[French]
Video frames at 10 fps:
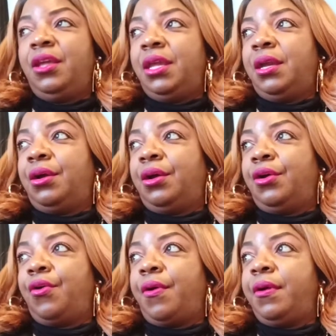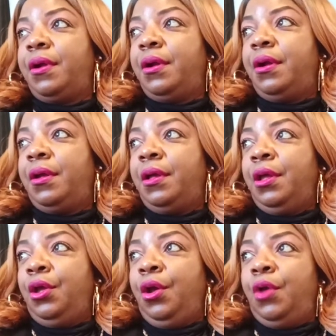Et euh,
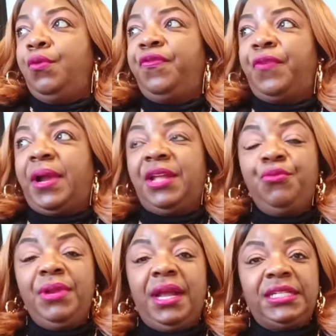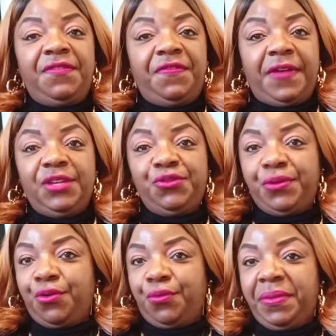une fois la nuit, là, j'ai failli
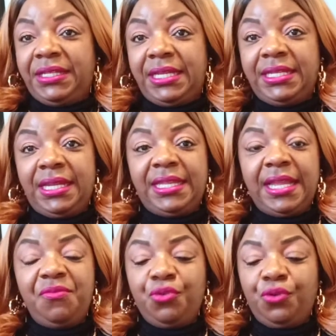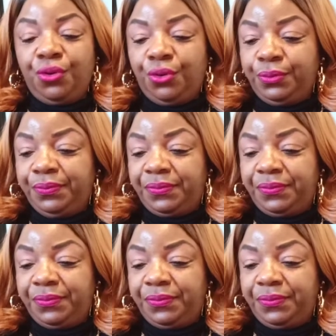succomber. J'étais tellement...